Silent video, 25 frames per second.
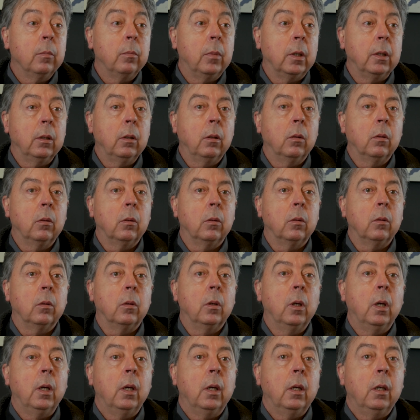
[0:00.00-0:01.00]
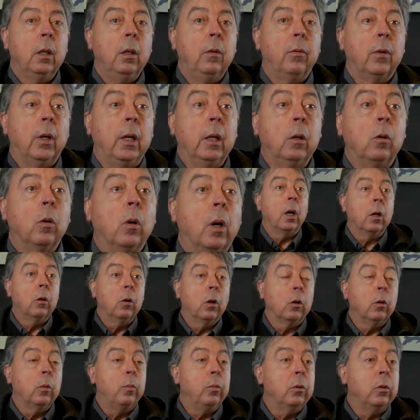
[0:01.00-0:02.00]
parce que il fallait qu'on
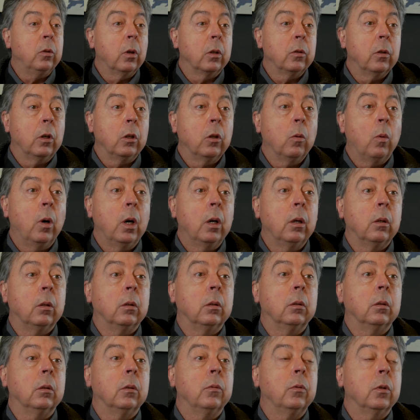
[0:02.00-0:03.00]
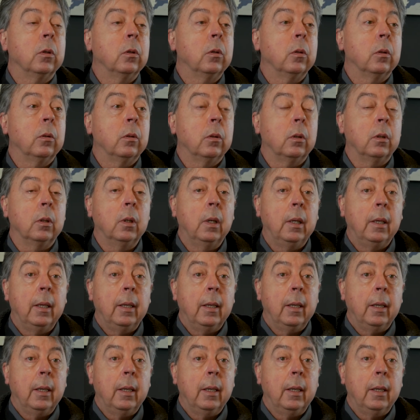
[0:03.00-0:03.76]
raccorde plusieurs endroits euh, en fonction de...